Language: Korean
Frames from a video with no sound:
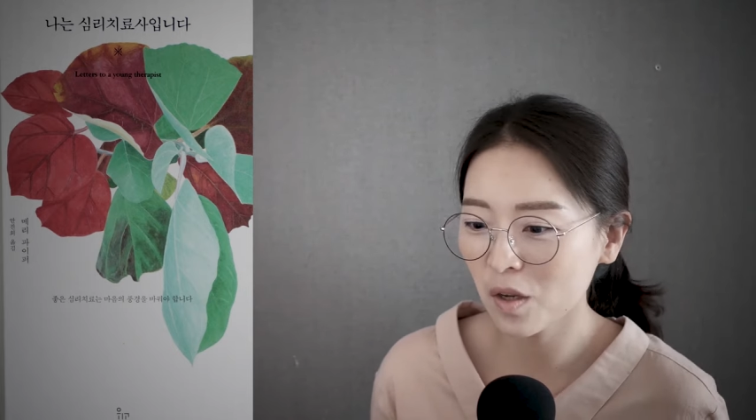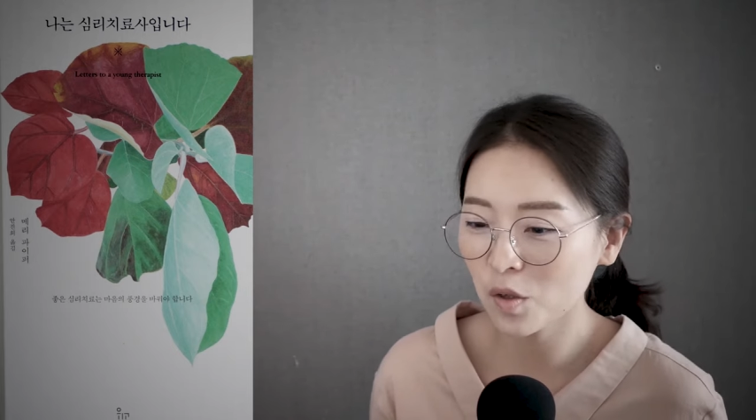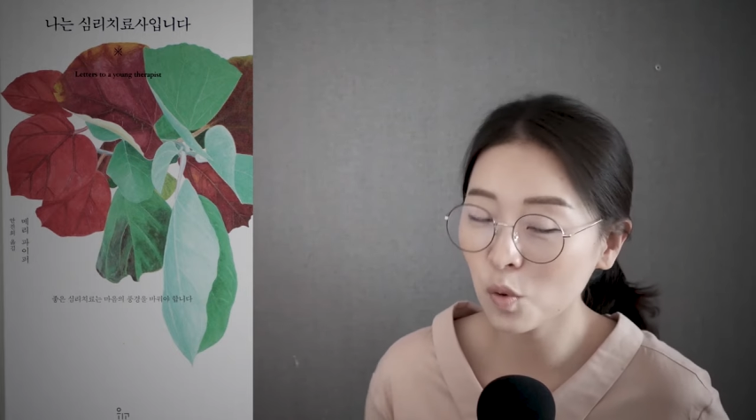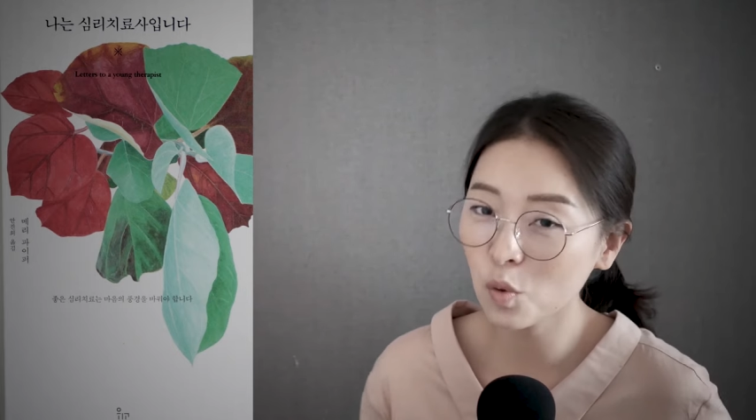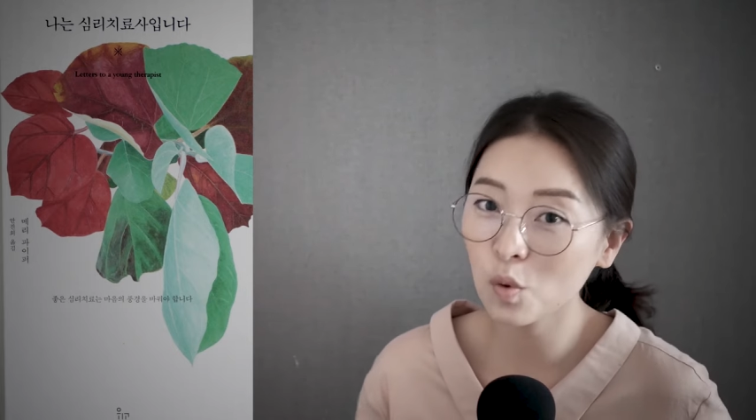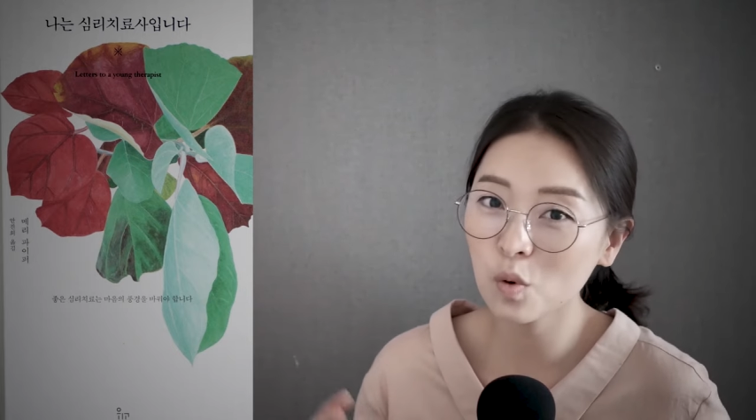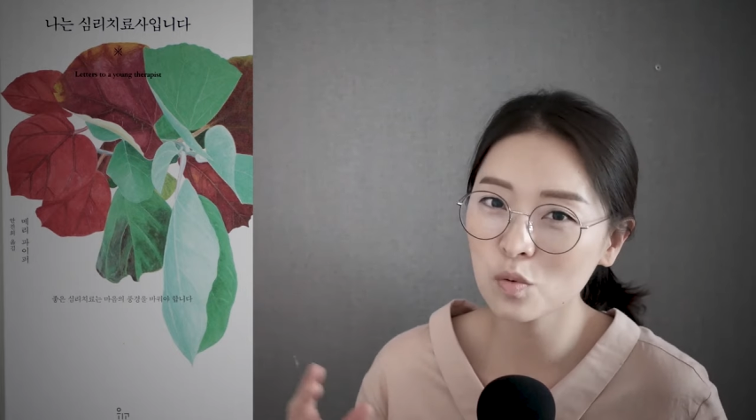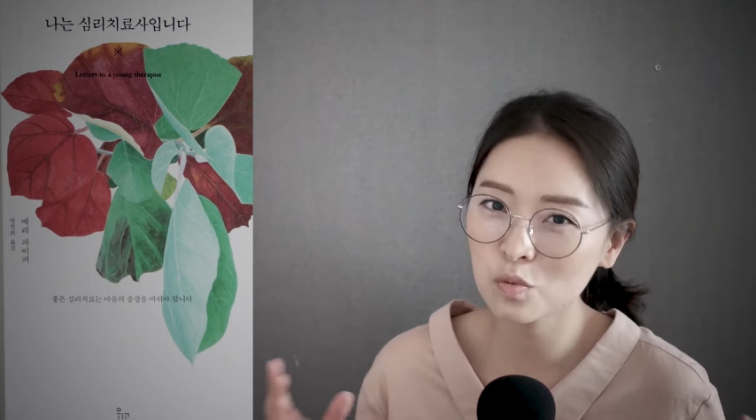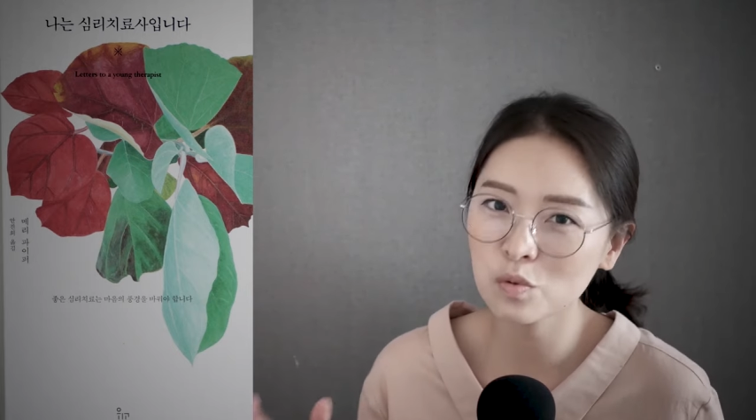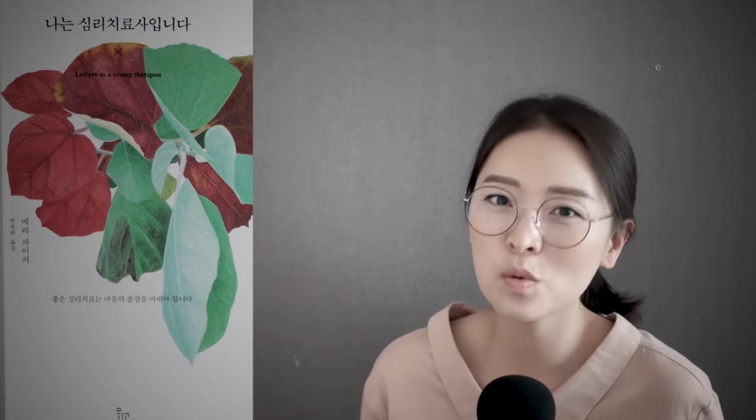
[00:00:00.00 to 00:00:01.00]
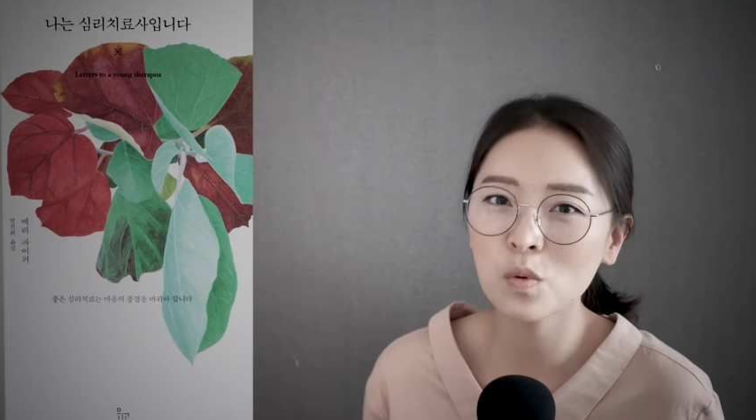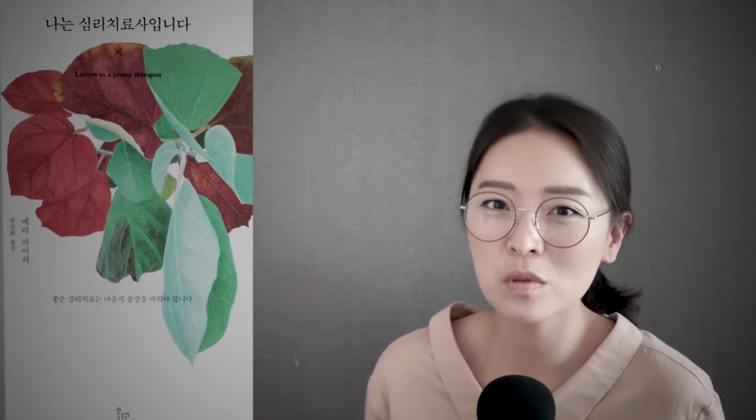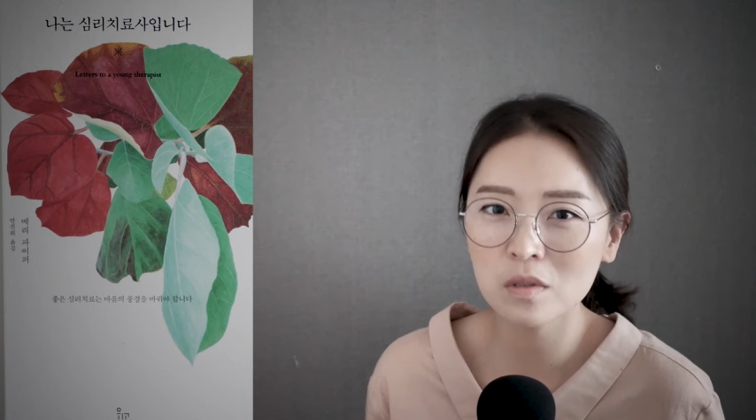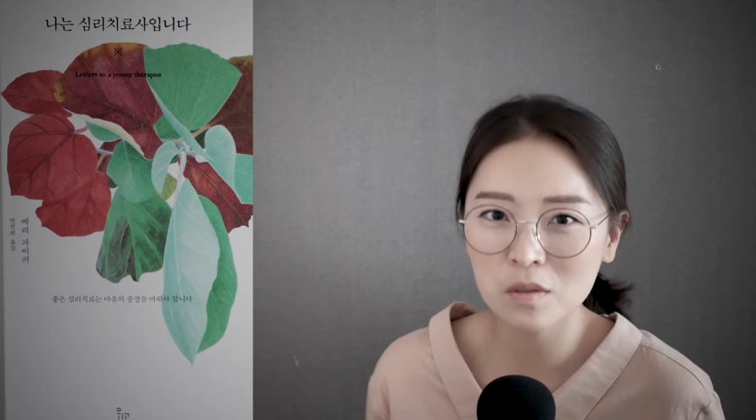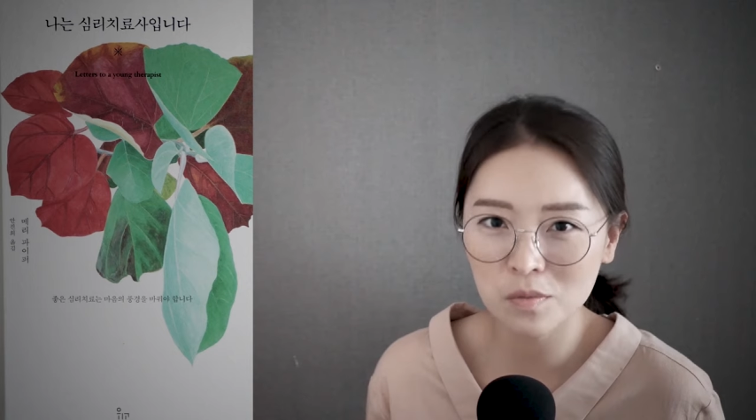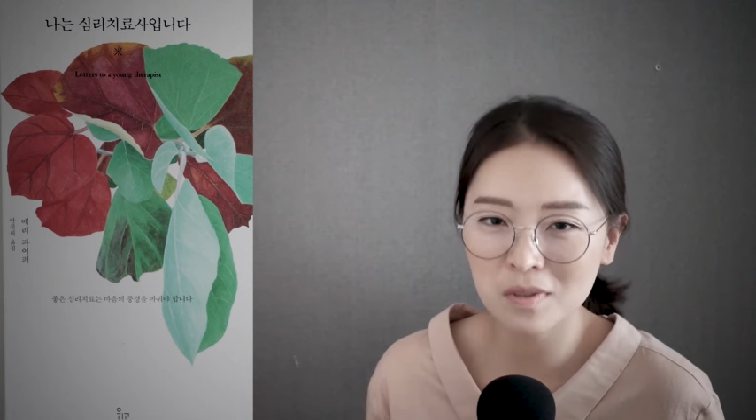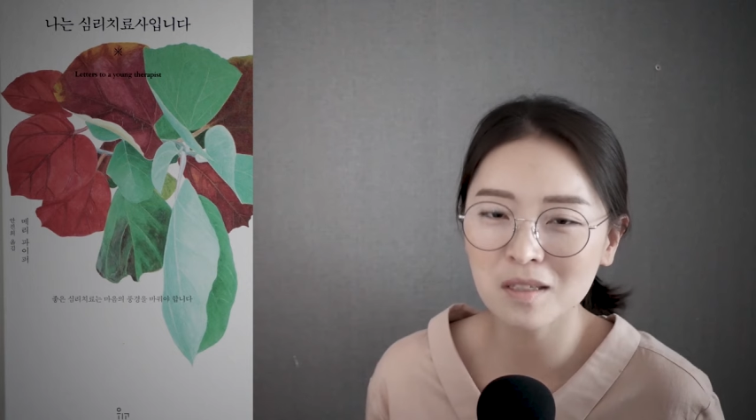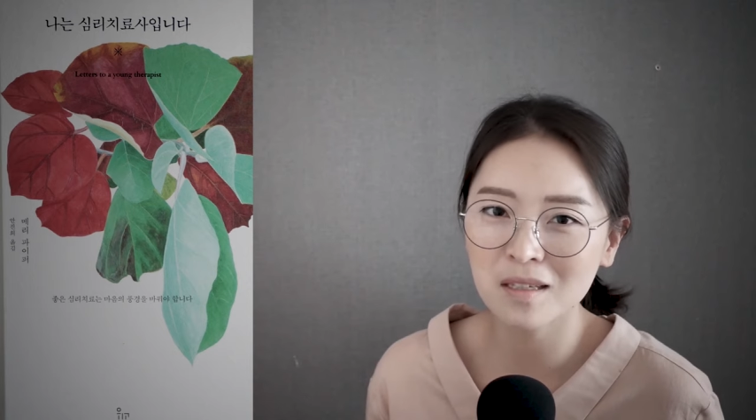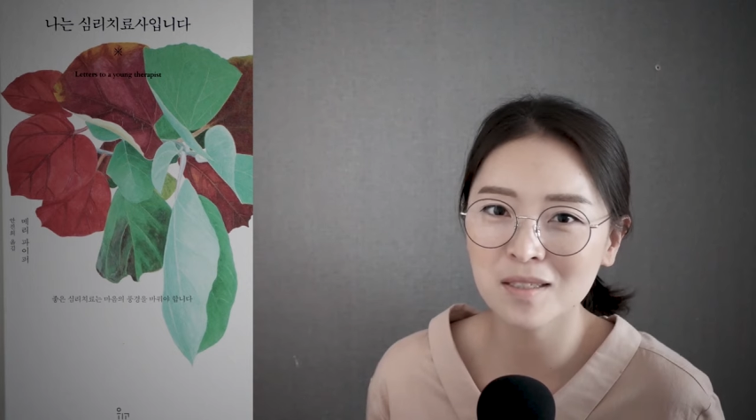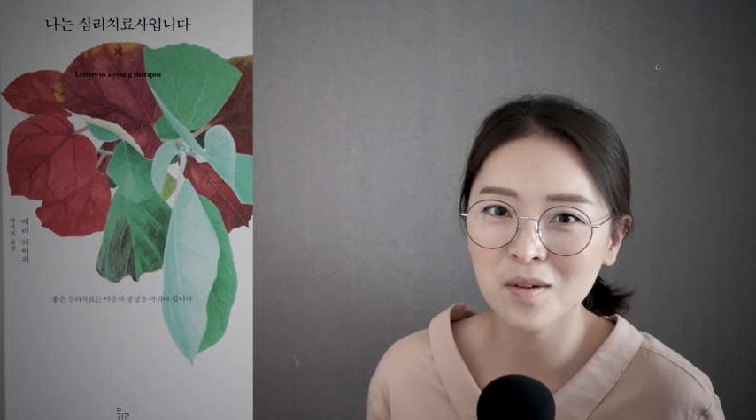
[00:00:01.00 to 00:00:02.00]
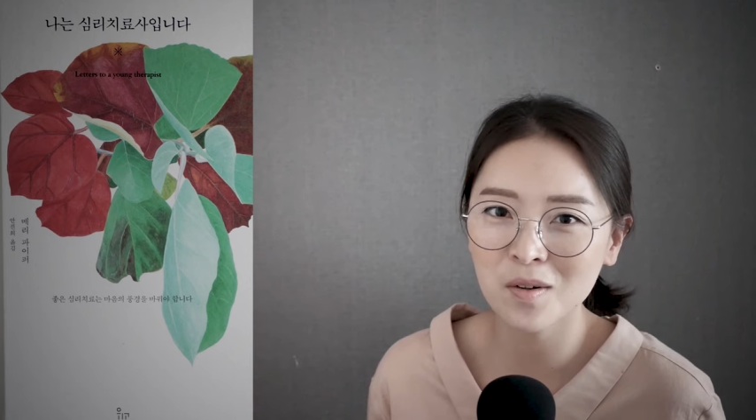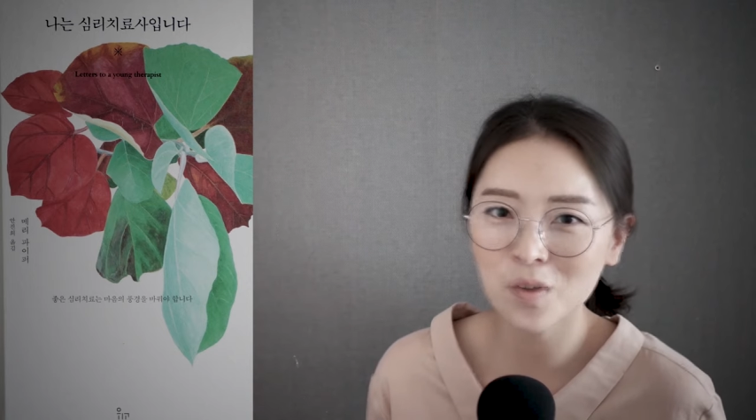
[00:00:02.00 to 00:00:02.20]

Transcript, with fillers: 여러 굴곡의 위기에서